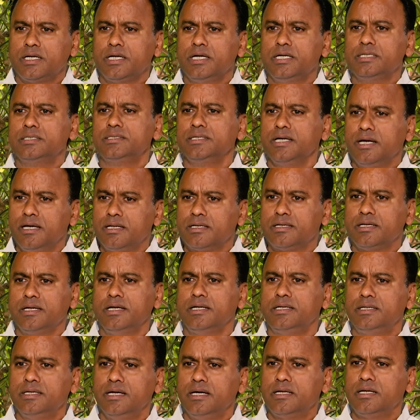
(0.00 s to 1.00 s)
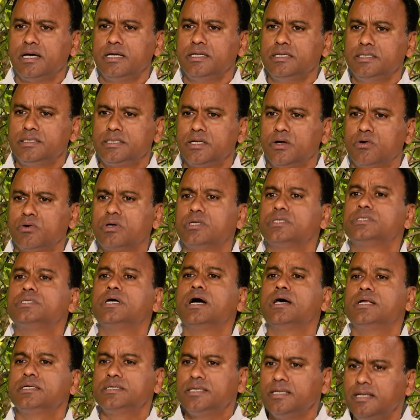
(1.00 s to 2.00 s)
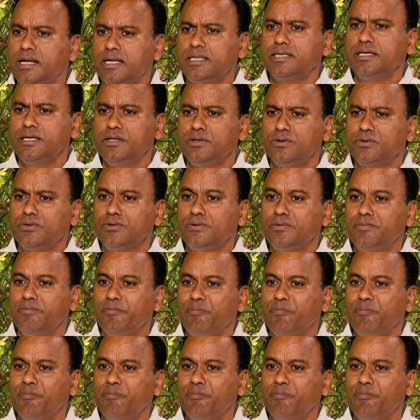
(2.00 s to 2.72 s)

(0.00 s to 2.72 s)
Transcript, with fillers: కేసీఆర్ కేటీఆర్ హరీష్ రావు గారు చాలాసార్లు అడిగినరు